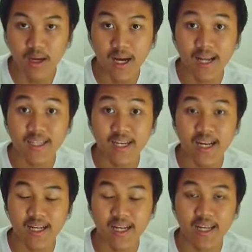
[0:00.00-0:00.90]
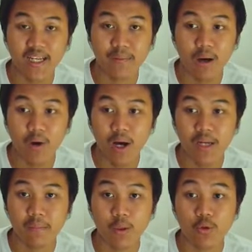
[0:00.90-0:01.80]
Kalian tinggal klik link di bawah
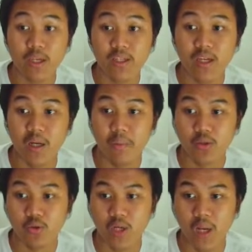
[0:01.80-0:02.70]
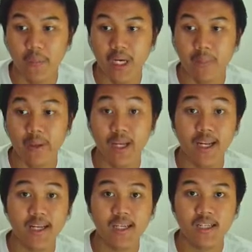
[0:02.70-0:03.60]
dan berikutnya kita akan masuk ke dalam yang namanya
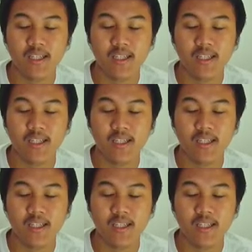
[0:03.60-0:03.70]
Learn.